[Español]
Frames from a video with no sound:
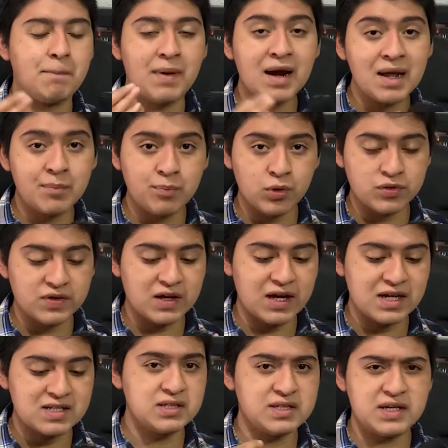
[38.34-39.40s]
para
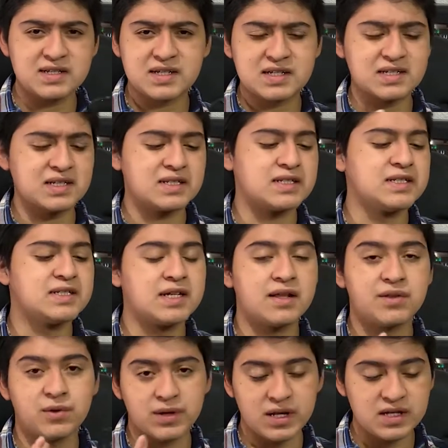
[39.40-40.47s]
podcast, si es que estás
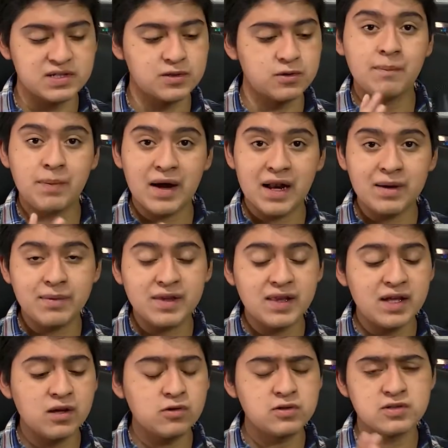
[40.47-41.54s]
iniciando en eso, para
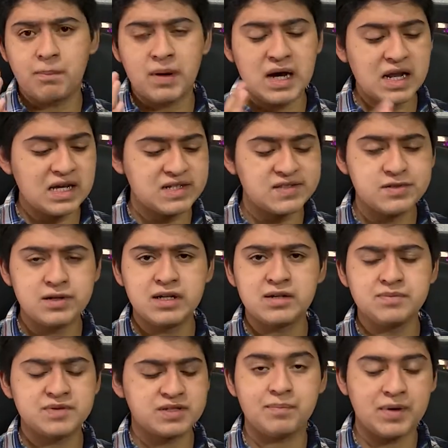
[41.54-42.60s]
videos, para
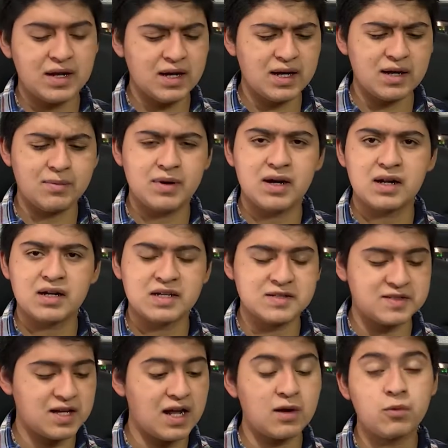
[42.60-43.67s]
streams, para grabar
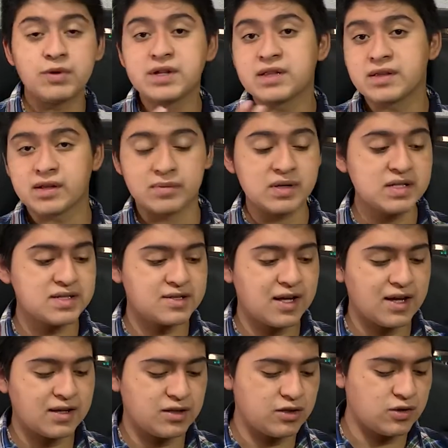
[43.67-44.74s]
quizá alguna
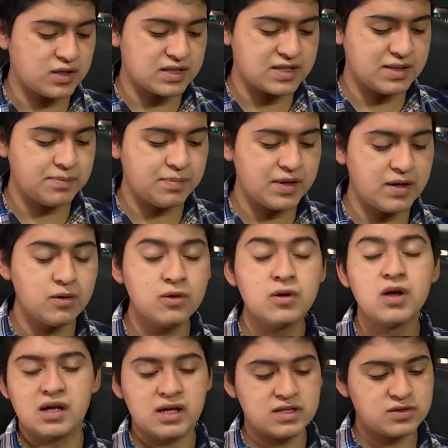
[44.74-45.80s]
entrevista, yo que sé, pero
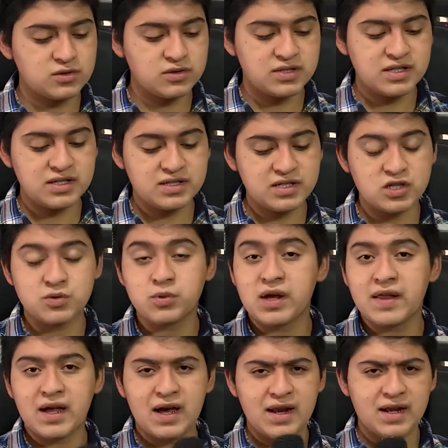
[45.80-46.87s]
esto sí se los voy
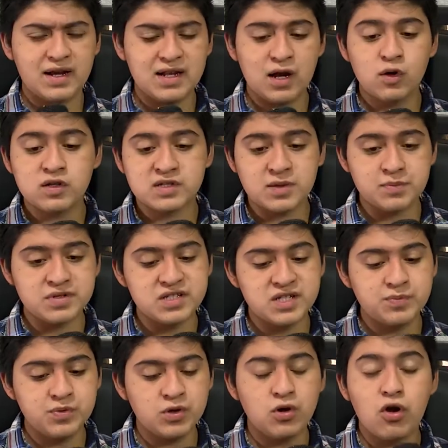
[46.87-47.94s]
a dejar en claro desde el
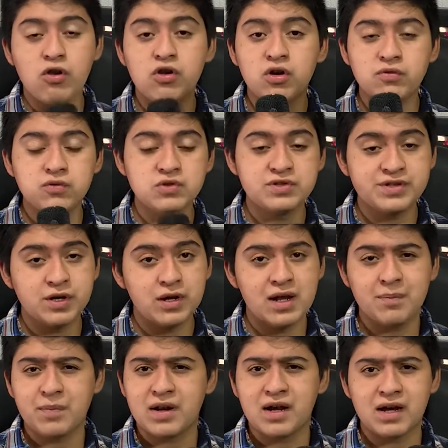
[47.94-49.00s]
principio, no
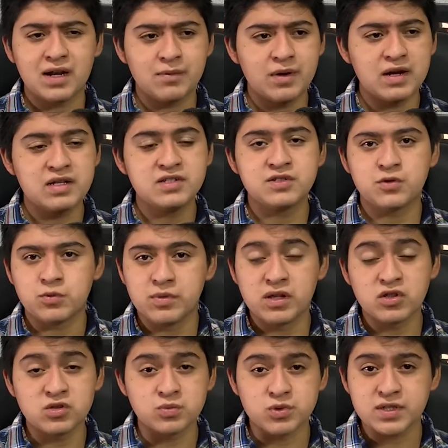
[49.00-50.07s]
funciona para grabar
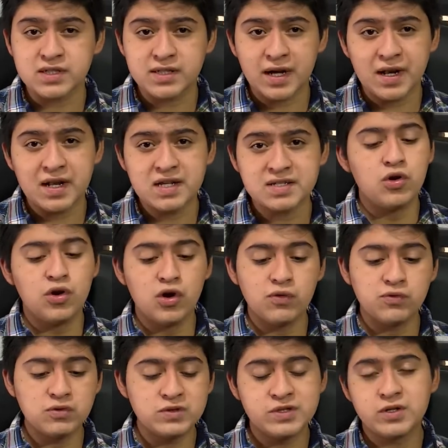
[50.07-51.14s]
instrumentos musicales, no
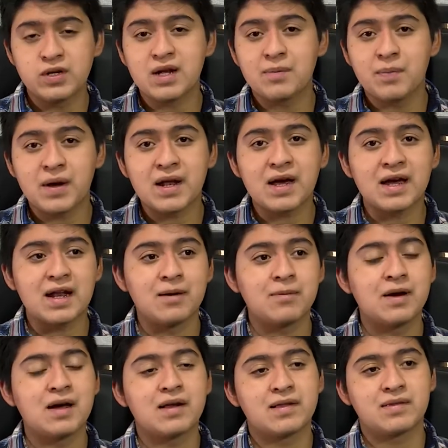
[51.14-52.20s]
funciona para
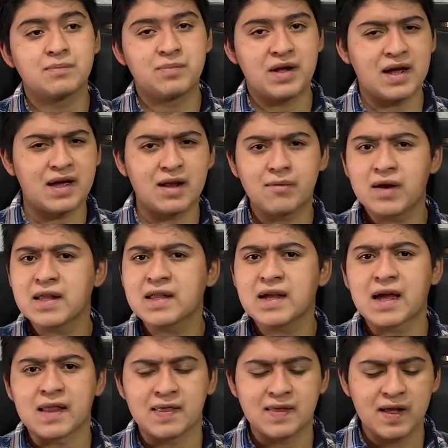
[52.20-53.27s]
grabar, para grabarte
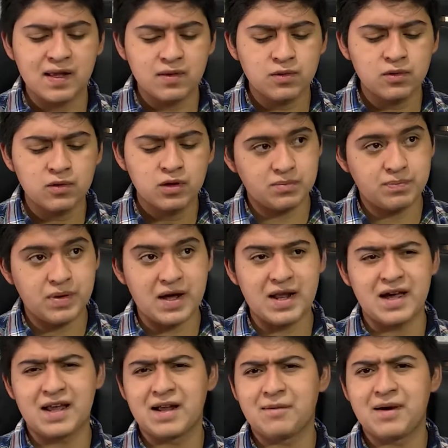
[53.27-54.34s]
cantando,
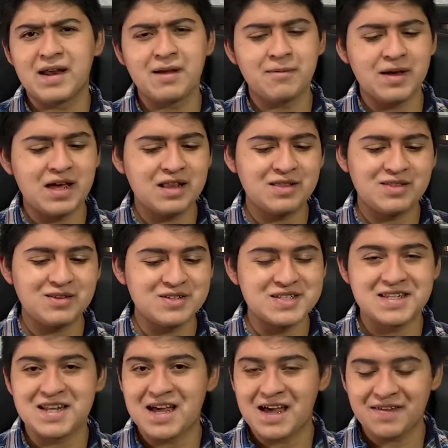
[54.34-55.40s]
para grabar eventos
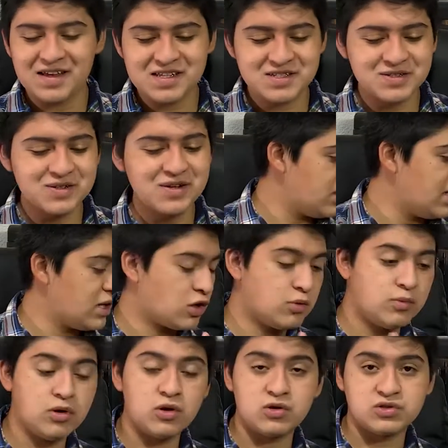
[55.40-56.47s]
ni nada de eso, y
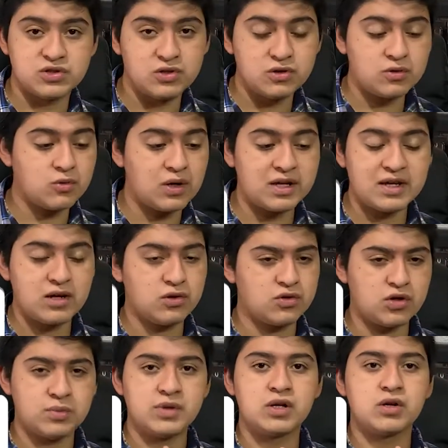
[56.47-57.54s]
como lo son cualquier
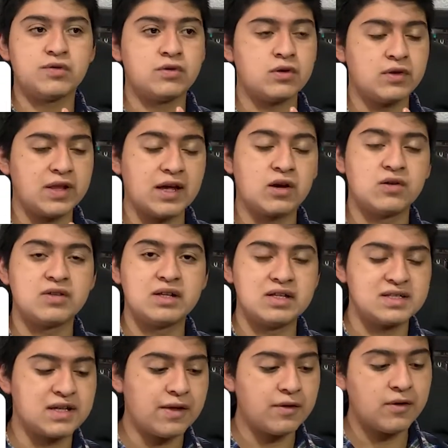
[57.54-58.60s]
otro micrófono de
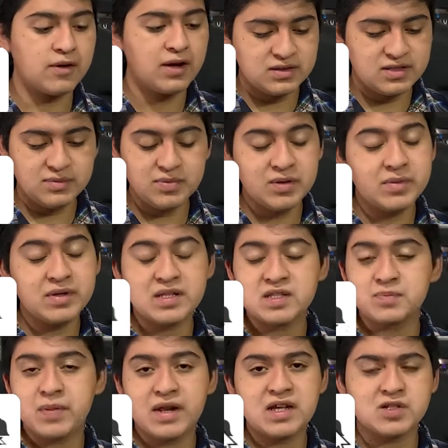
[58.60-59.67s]
condensador, simplemente
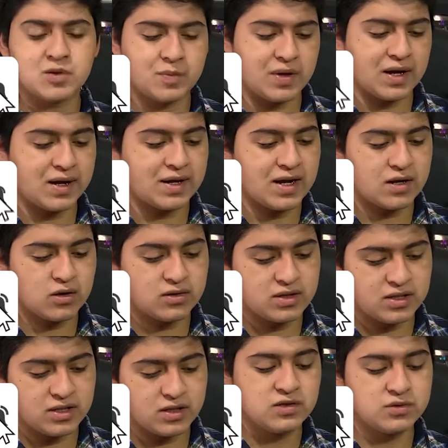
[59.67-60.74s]
es para eso, para crear
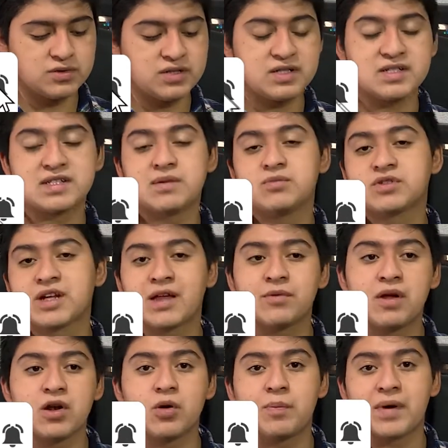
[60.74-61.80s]
contenido. Si ustedes están
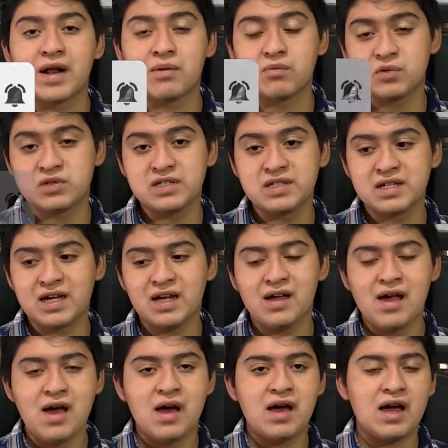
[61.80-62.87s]
buscando algo para música,
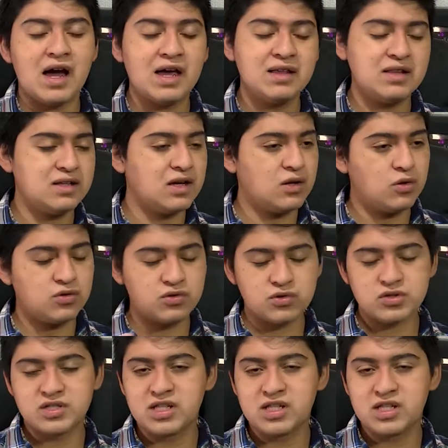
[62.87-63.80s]
hay otros